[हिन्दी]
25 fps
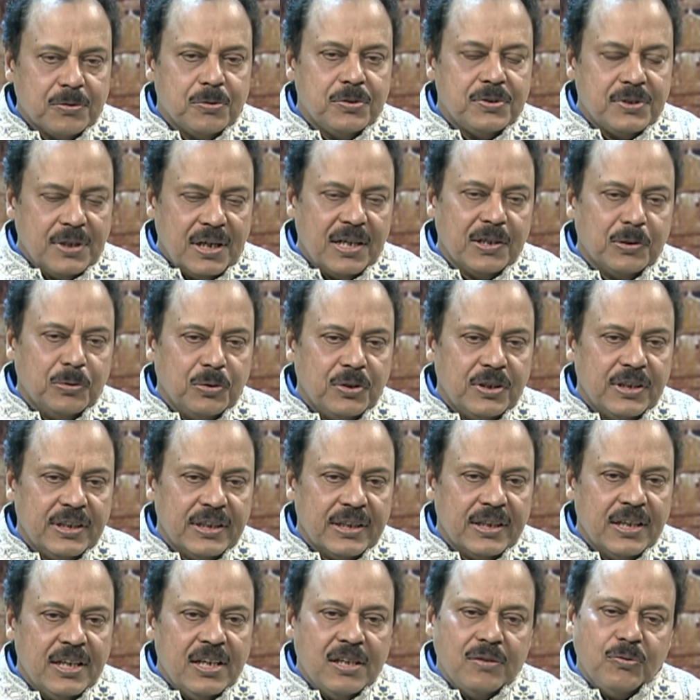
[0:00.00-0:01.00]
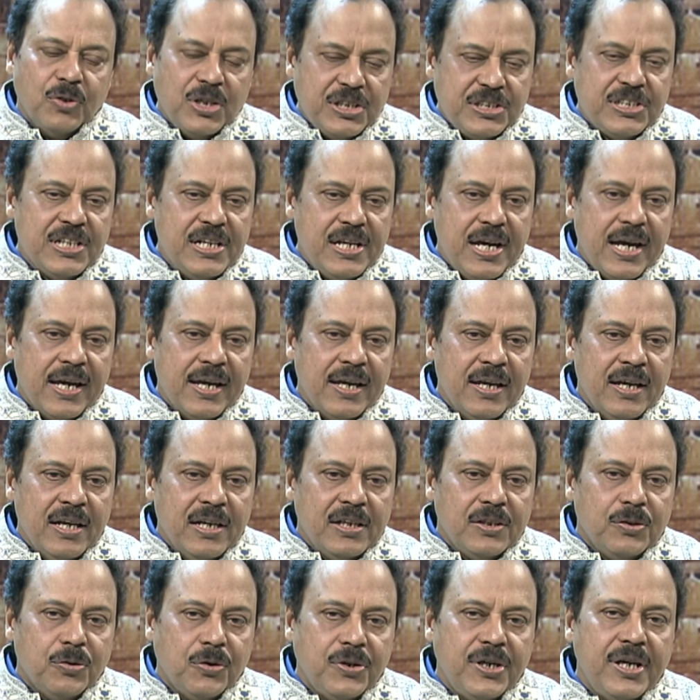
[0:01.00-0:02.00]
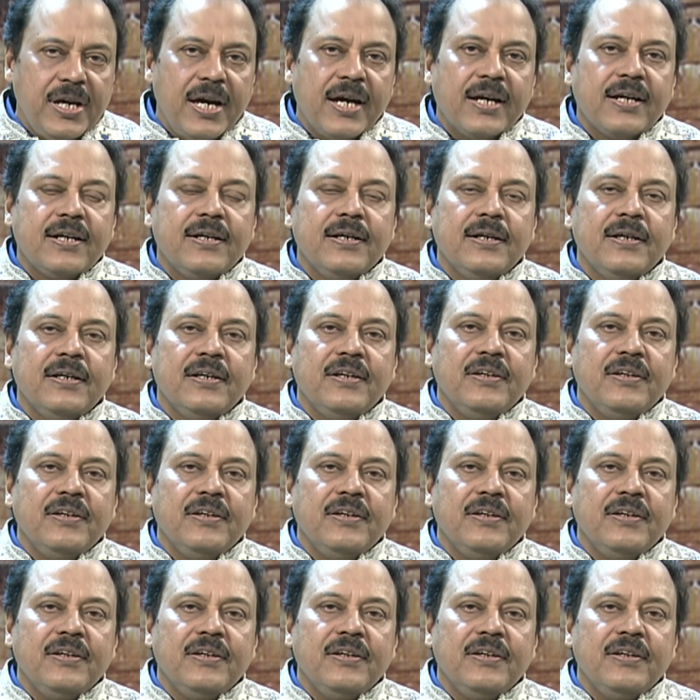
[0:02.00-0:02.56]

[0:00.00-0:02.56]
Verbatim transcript: कुछ अलग होते हैं वो इसलिए क्योंकि एक